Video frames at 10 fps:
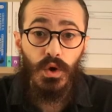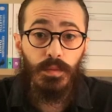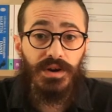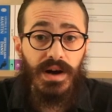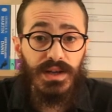
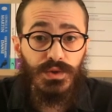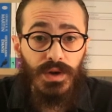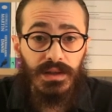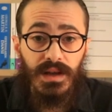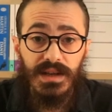Zor bir hayat
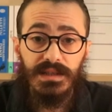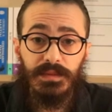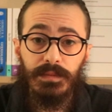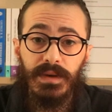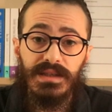süren
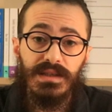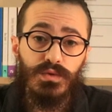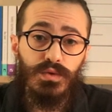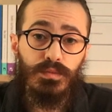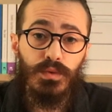Nazım Hikmet
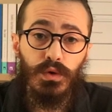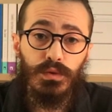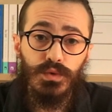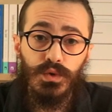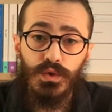tüm bu
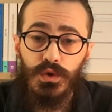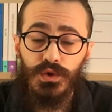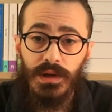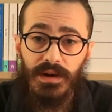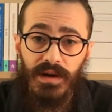olumsuz
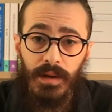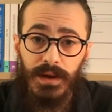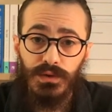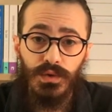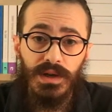koşullara
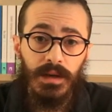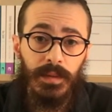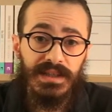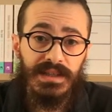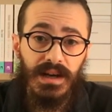rağmen Türk
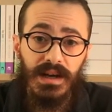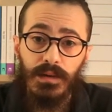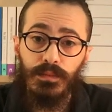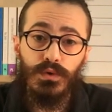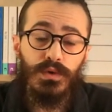Edebiyatı'na
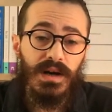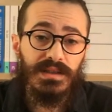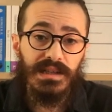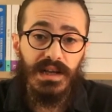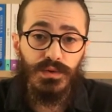büyük
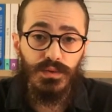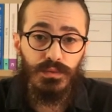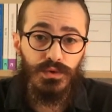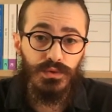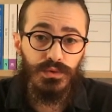katkılar
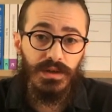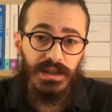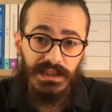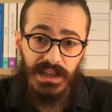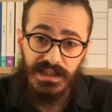sunmuştur.
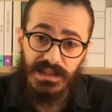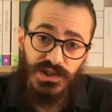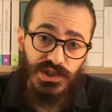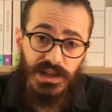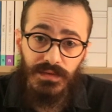
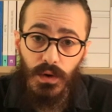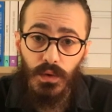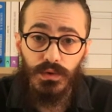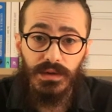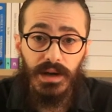Yazdığı şiir ve
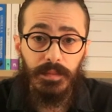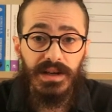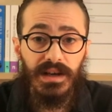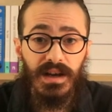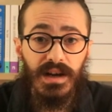oyunlar
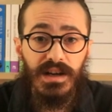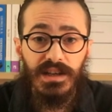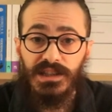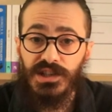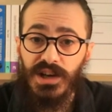bir yana
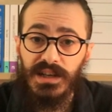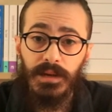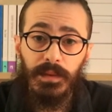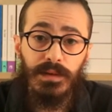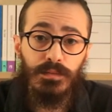Yaşar
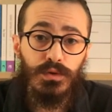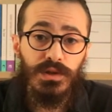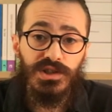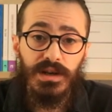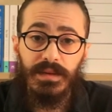Kemal'in
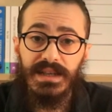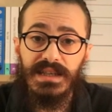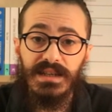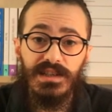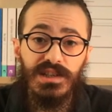muhteşem
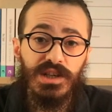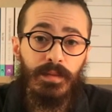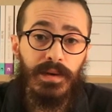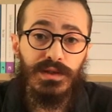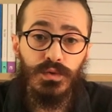eseri İnce
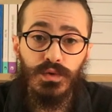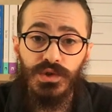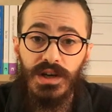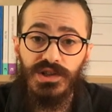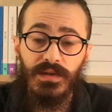Mehmet'i
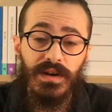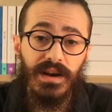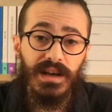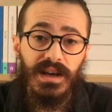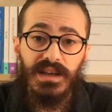Rusça'ya
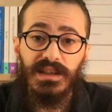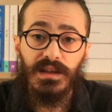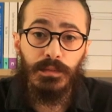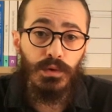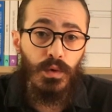çevirerek
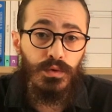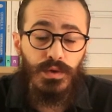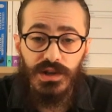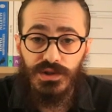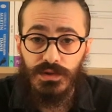kitabın
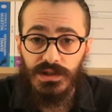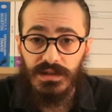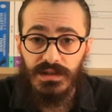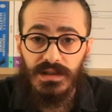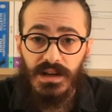önünü
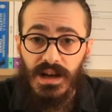açmıştır.